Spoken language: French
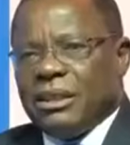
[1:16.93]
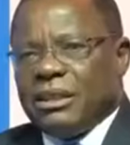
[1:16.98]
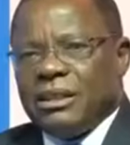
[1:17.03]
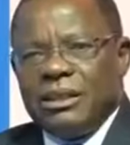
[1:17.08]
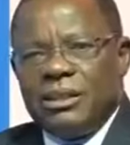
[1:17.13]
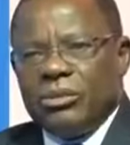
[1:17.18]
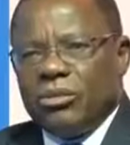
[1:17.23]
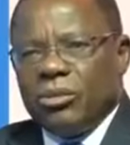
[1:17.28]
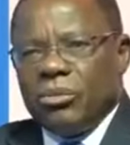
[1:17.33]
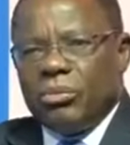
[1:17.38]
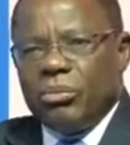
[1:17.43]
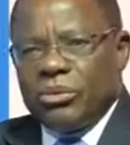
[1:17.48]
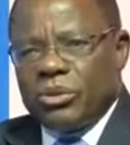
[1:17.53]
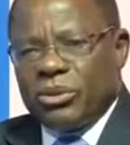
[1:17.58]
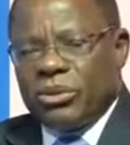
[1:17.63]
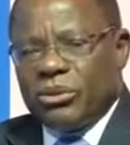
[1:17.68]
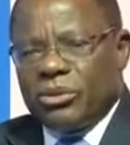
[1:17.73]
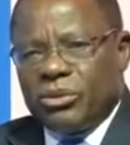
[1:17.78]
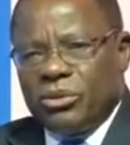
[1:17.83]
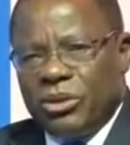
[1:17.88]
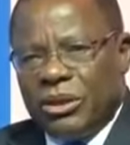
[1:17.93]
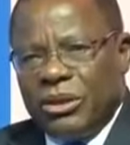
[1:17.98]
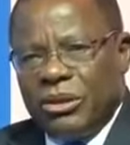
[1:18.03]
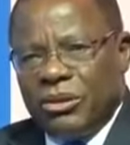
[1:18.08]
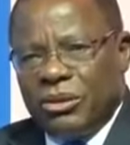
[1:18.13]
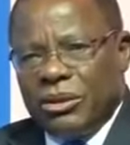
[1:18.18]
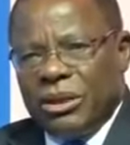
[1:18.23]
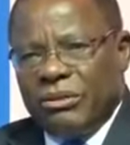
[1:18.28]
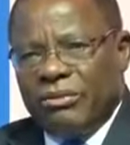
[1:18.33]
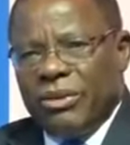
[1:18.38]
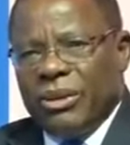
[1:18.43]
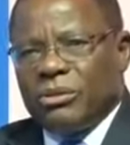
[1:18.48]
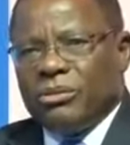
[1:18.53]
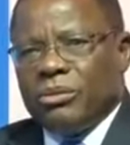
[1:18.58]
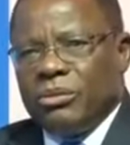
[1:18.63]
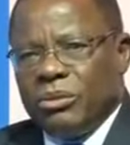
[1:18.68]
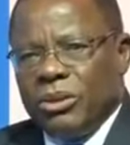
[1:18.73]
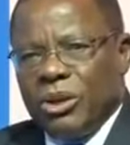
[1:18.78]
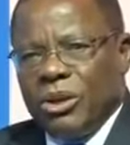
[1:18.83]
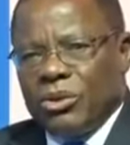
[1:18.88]
ridicule puisque ceux qui l'ont
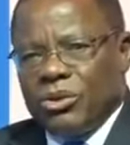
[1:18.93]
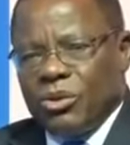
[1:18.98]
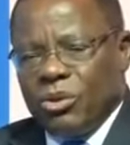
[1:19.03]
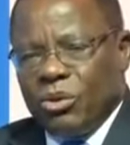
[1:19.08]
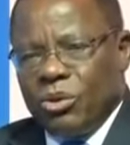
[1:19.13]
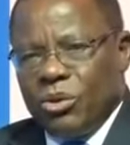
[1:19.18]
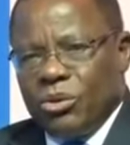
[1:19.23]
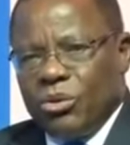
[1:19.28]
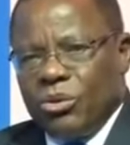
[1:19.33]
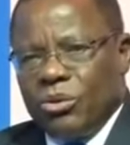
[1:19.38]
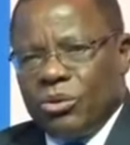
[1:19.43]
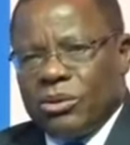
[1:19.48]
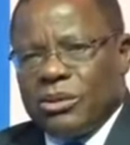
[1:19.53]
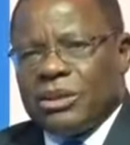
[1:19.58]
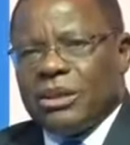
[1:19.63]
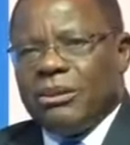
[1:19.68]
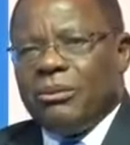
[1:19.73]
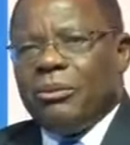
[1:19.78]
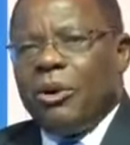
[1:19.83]
défendu sont connus.